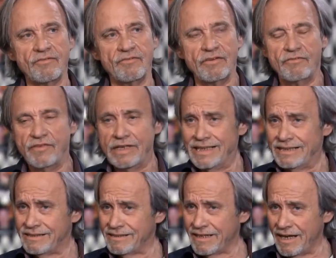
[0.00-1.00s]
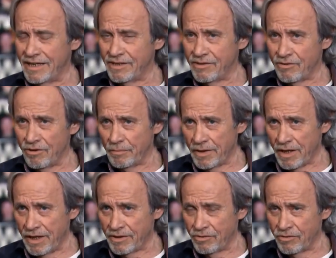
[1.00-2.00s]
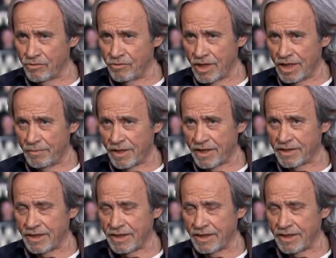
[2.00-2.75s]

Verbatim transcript: will jetzt kein Copyright und Urheberrecht